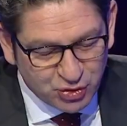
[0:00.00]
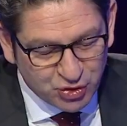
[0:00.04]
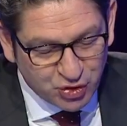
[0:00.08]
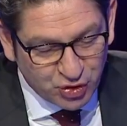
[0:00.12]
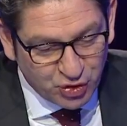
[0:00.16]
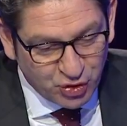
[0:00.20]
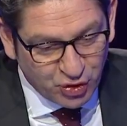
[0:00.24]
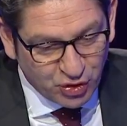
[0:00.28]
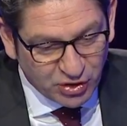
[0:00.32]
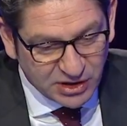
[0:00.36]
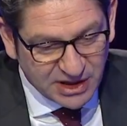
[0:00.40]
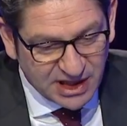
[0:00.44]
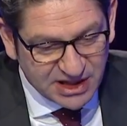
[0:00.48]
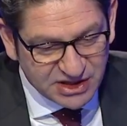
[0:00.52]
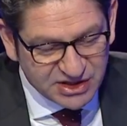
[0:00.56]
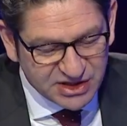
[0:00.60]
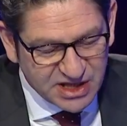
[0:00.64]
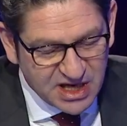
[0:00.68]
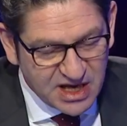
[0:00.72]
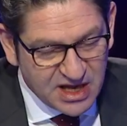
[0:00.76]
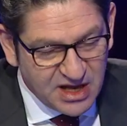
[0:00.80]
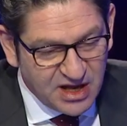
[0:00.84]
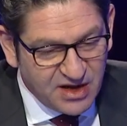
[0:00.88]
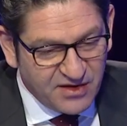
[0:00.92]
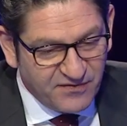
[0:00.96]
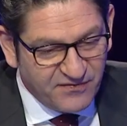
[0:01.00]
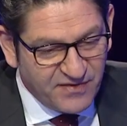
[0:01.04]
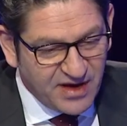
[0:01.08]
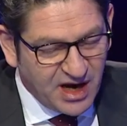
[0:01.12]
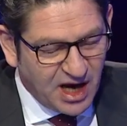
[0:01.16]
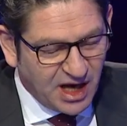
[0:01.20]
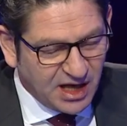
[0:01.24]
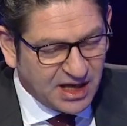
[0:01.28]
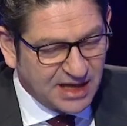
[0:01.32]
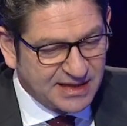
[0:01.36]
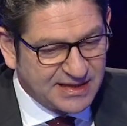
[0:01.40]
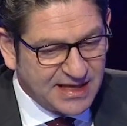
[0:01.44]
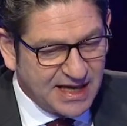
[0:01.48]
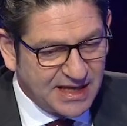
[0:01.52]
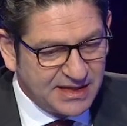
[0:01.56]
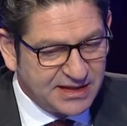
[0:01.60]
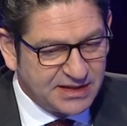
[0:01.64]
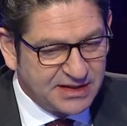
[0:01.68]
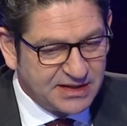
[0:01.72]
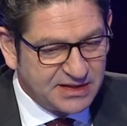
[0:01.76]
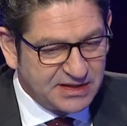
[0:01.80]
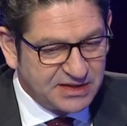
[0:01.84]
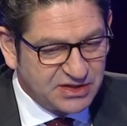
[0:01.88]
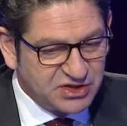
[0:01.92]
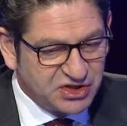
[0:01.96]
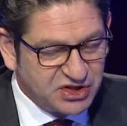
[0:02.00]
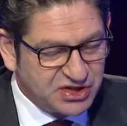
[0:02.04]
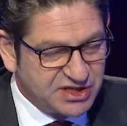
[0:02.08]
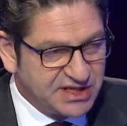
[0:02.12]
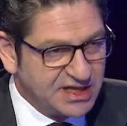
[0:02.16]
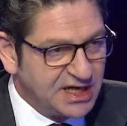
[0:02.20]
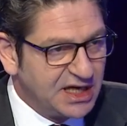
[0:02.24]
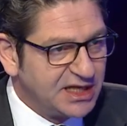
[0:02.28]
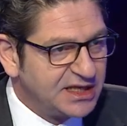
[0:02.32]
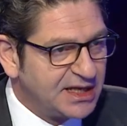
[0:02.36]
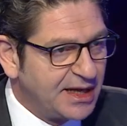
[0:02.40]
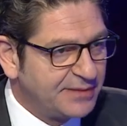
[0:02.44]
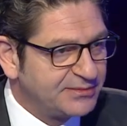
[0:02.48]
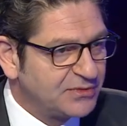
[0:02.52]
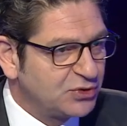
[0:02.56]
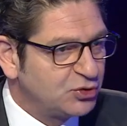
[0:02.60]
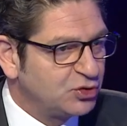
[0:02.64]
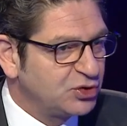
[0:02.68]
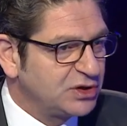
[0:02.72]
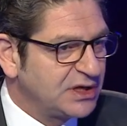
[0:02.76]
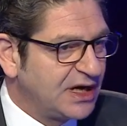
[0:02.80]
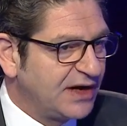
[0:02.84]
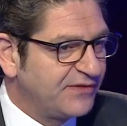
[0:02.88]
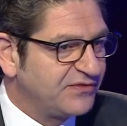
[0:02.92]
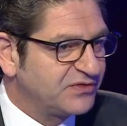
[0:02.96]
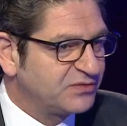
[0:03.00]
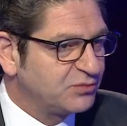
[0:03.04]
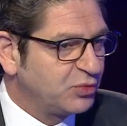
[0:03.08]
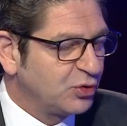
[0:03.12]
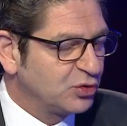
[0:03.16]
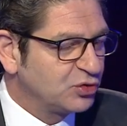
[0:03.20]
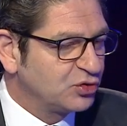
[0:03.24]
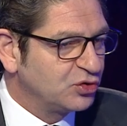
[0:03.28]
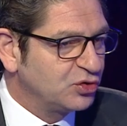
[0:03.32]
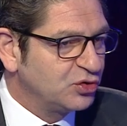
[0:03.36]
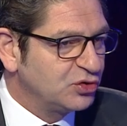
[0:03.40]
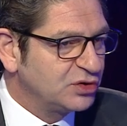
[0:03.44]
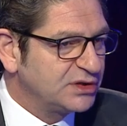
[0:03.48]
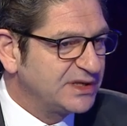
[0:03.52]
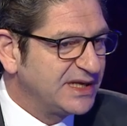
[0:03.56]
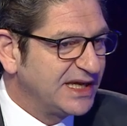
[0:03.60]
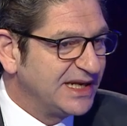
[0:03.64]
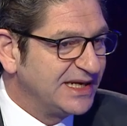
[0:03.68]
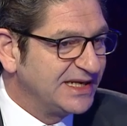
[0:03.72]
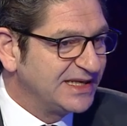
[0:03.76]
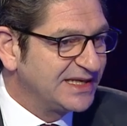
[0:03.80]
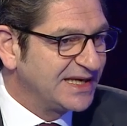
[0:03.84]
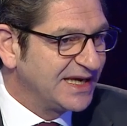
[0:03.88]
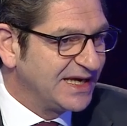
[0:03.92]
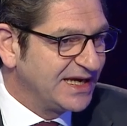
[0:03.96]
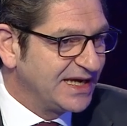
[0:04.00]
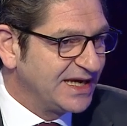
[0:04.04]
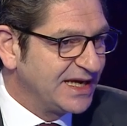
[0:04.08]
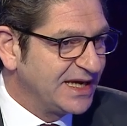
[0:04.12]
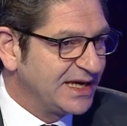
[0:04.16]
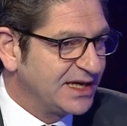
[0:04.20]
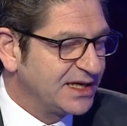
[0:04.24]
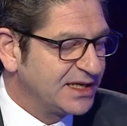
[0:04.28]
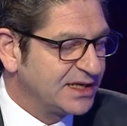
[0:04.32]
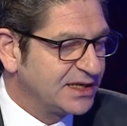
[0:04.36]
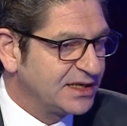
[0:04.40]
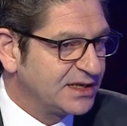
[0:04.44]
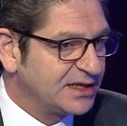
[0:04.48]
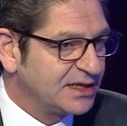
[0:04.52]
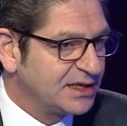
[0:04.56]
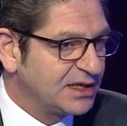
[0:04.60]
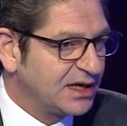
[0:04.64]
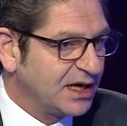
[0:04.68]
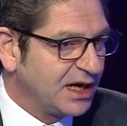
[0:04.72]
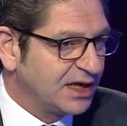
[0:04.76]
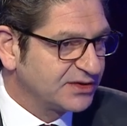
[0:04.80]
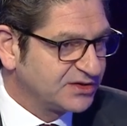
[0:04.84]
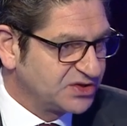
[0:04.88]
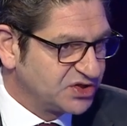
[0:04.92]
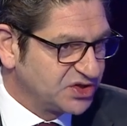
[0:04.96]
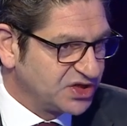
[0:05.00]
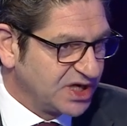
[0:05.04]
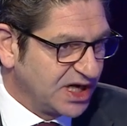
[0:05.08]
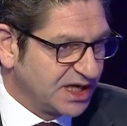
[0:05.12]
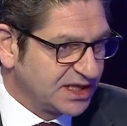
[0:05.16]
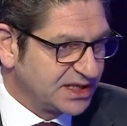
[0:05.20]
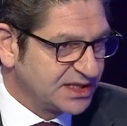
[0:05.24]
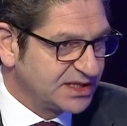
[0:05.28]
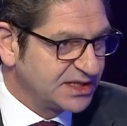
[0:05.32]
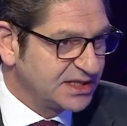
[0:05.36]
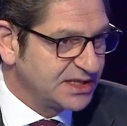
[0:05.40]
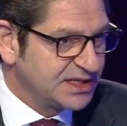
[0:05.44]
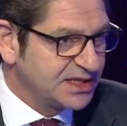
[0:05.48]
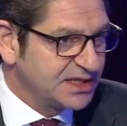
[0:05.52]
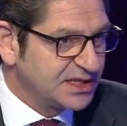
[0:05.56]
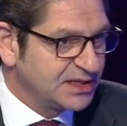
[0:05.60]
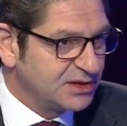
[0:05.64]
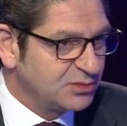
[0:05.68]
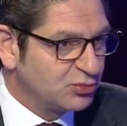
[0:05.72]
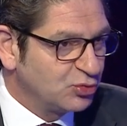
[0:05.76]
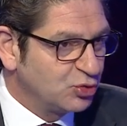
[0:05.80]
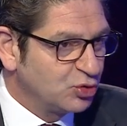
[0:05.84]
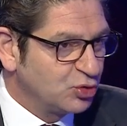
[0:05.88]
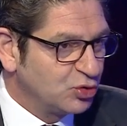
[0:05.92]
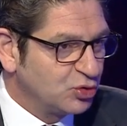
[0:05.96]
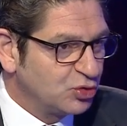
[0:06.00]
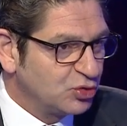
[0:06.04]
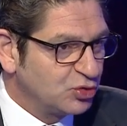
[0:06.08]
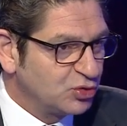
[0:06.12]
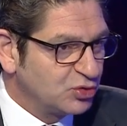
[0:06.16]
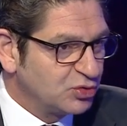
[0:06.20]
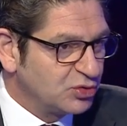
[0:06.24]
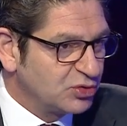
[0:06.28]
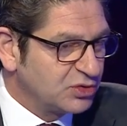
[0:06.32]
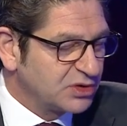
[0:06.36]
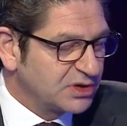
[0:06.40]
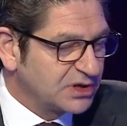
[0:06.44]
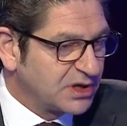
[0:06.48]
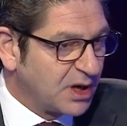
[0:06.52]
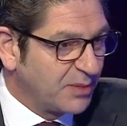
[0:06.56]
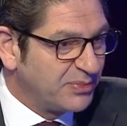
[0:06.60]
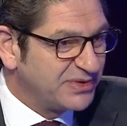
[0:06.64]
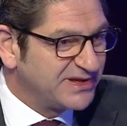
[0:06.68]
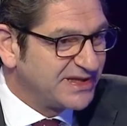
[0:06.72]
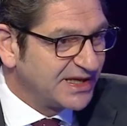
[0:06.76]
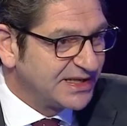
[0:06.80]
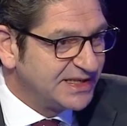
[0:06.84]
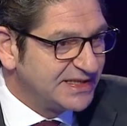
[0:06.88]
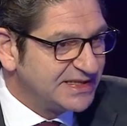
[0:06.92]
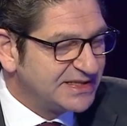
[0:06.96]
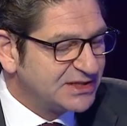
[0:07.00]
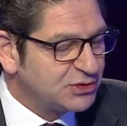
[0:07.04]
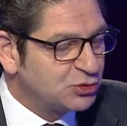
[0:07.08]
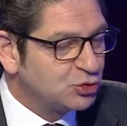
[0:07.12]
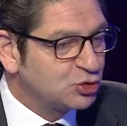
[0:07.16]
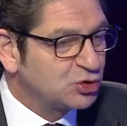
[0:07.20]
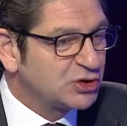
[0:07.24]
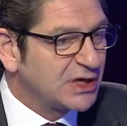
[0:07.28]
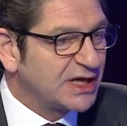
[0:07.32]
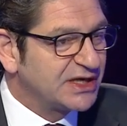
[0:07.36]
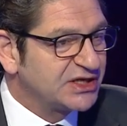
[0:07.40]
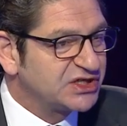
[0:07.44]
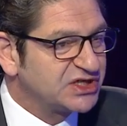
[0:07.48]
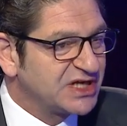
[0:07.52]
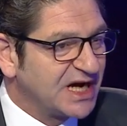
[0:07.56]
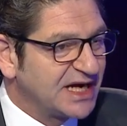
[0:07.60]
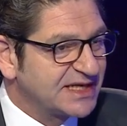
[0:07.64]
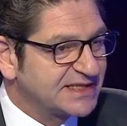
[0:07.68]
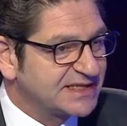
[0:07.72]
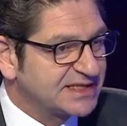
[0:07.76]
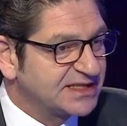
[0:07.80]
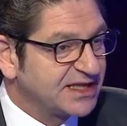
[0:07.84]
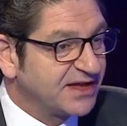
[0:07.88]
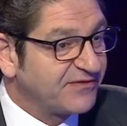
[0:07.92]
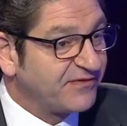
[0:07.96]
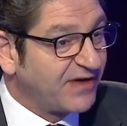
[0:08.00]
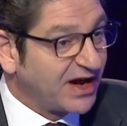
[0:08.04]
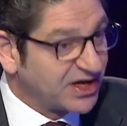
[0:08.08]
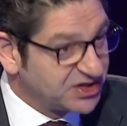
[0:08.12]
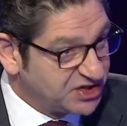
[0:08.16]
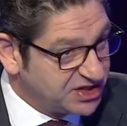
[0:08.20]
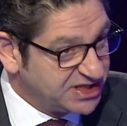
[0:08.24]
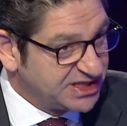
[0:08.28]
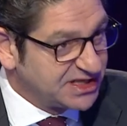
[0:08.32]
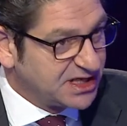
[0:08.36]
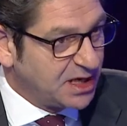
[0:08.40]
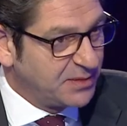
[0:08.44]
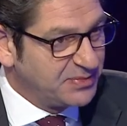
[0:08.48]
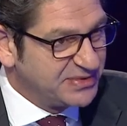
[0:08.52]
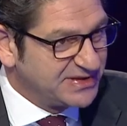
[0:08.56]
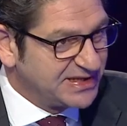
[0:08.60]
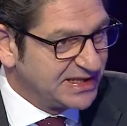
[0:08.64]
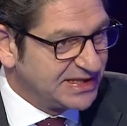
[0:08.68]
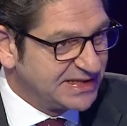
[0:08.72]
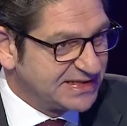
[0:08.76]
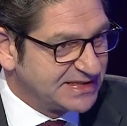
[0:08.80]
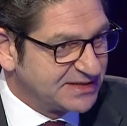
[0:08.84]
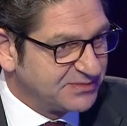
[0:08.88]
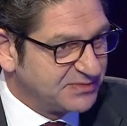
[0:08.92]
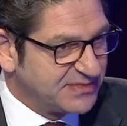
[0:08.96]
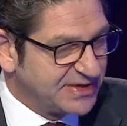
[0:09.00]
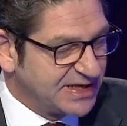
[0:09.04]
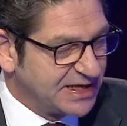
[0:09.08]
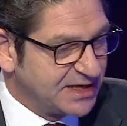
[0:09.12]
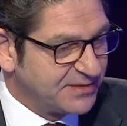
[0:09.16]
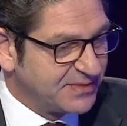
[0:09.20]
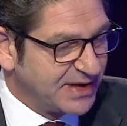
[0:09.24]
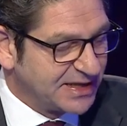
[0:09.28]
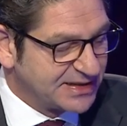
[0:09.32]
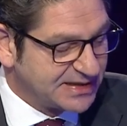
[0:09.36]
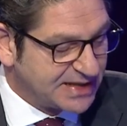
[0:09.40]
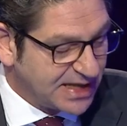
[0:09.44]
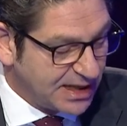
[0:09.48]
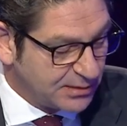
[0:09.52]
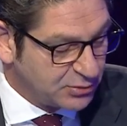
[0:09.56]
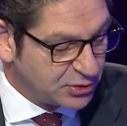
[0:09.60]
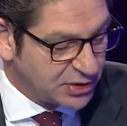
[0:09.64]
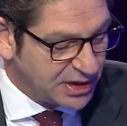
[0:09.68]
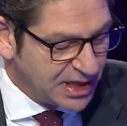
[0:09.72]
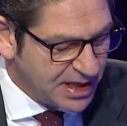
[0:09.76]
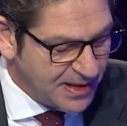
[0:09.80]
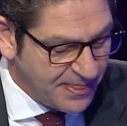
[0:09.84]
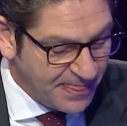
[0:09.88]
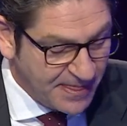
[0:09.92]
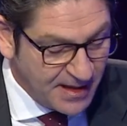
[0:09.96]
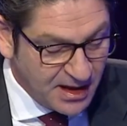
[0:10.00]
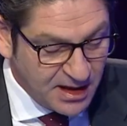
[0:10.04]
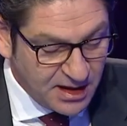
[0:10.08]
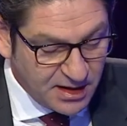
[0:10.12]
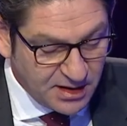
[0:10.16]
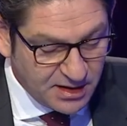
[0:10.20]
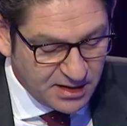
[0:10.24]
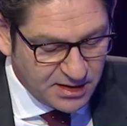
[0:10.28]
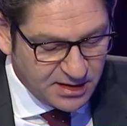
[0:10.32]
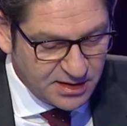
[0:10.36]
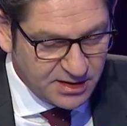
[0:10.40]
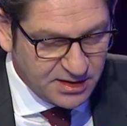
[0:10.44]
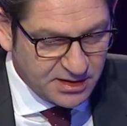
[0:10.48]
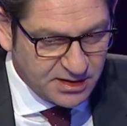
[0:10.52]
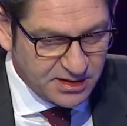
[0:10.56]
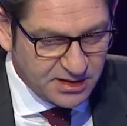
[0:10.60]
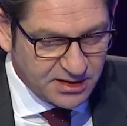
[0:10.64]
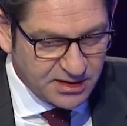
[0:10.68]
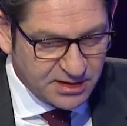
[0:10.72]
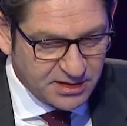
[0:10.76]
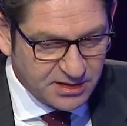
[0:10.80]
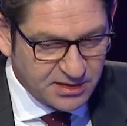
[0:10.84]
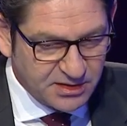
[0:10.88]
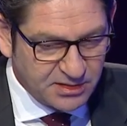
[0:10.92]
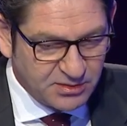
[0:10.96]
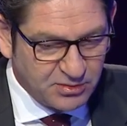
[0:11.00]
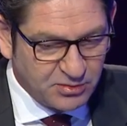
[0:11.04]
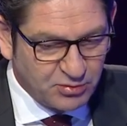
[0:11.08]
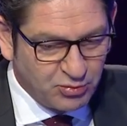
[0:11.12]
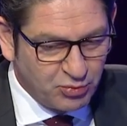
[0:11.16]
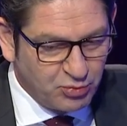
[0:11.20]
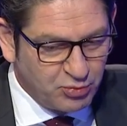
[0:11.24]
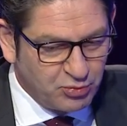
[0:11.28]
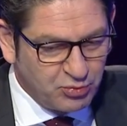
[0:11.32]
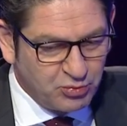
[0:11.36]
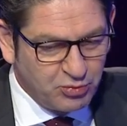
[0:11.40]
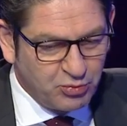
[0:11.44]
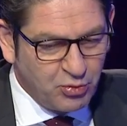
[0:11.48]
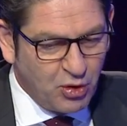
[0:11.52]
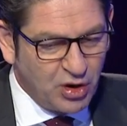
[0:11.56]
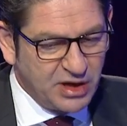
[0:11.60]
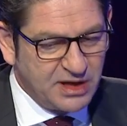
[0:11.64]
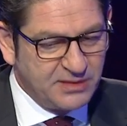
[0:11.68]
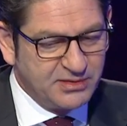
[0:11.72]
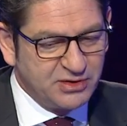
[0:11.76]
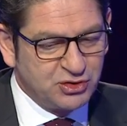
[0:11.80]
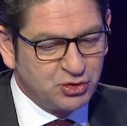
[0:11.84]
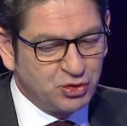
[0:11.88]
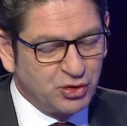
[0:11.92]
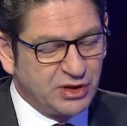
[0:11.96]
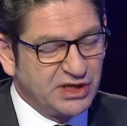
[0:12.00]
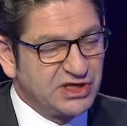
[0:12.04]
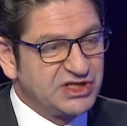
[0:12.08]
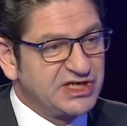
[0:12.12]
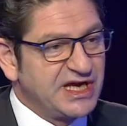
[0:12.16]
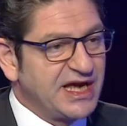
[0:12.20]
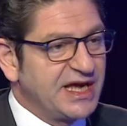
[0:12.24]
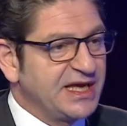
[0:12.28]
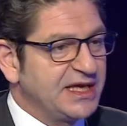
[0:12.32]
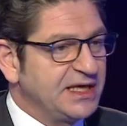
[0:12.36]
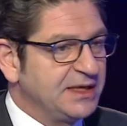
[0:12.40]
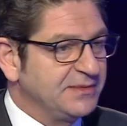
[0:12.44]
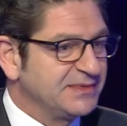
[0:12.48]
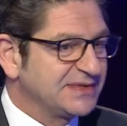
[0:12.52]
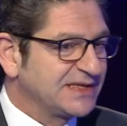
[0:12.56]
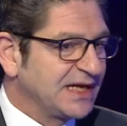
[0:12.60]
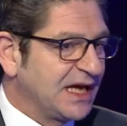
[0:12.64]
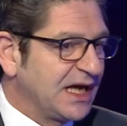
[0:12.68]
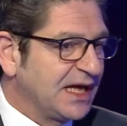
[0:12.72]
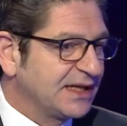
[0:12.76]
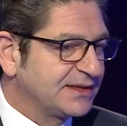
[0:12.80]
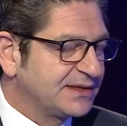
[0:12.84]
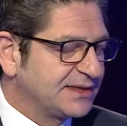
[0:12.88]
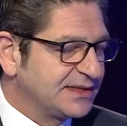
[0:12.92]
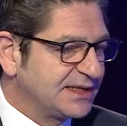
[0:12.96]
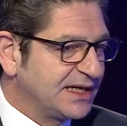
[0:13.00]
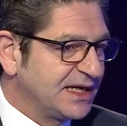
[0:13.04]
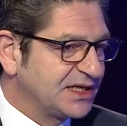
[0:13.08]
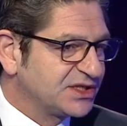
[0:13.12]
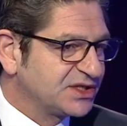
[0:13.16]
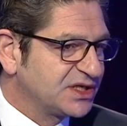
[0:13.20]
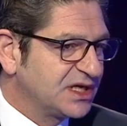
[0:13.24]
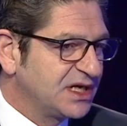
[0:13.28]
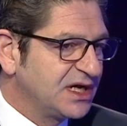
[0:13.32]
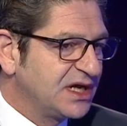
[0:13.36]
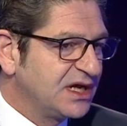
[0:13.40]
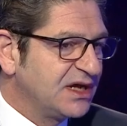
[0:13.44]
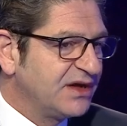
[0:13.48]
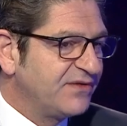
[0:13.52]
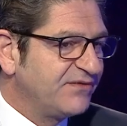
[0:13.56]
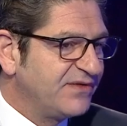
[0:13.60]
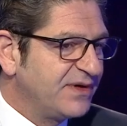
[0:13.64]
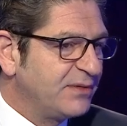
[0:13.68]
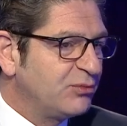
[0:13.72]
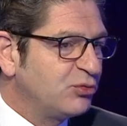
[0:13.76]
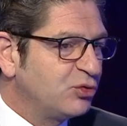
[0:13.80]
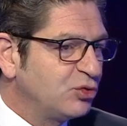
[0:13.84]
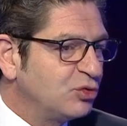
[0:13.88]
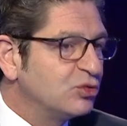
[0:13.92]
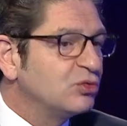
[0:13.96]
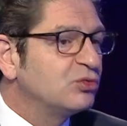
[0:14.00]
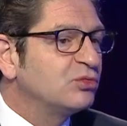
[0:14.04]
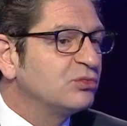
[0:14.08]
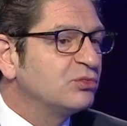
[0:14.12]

düşünüyorlar ve hakikaten ciddi anlamda dünya futbolunu tehlikeye atacak. Bu kapitalist düzen içerisinde, vahşi kapitalizm diyelim evet. hatta buna. E, böyle bir sürece imza attılar. Ve bu